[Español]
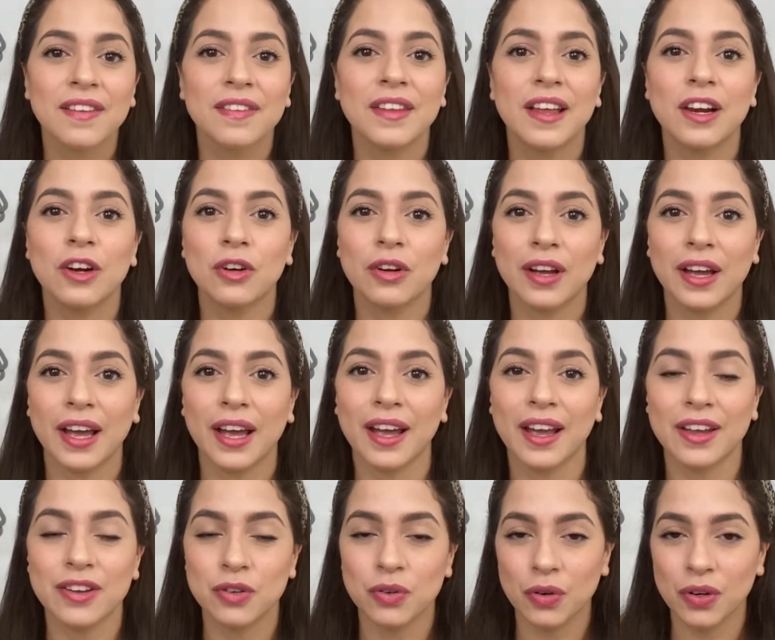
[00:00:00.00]
de lo
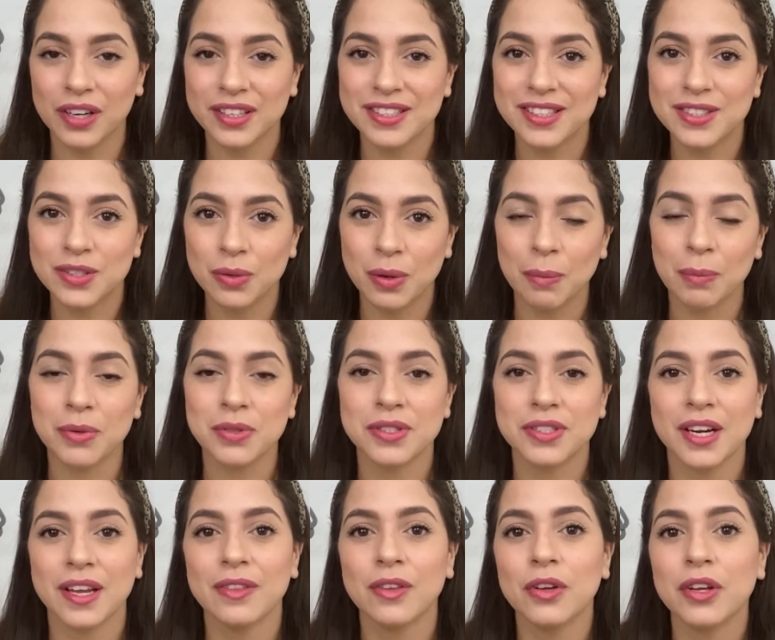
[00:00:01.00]
que yo les estuve
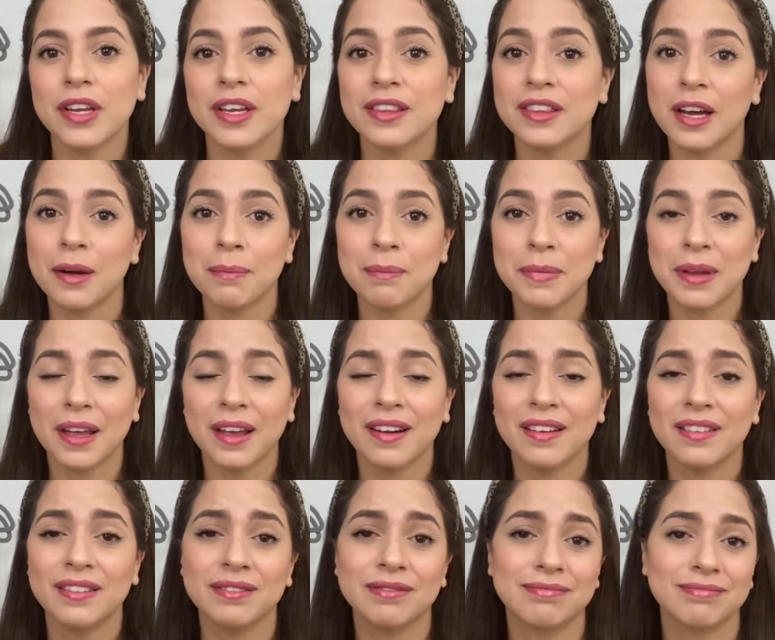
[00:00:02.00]
mostrando y
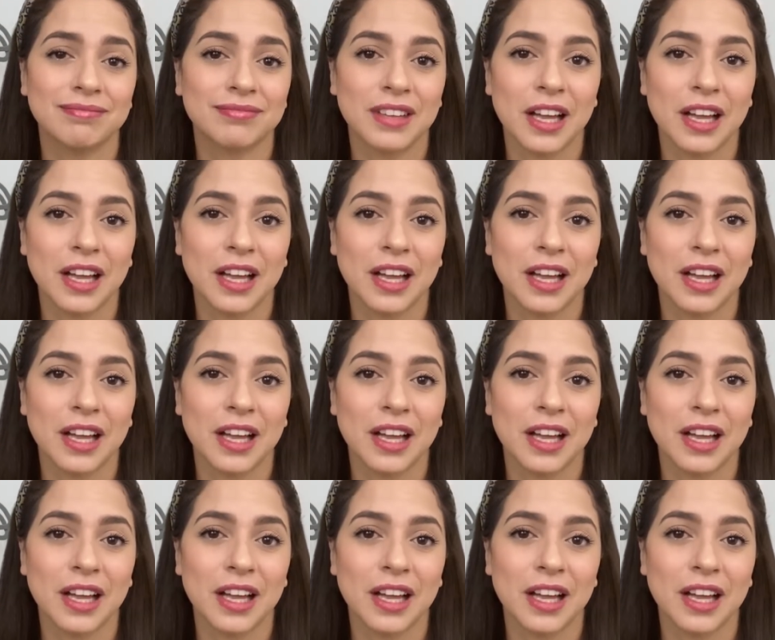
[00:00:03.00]
también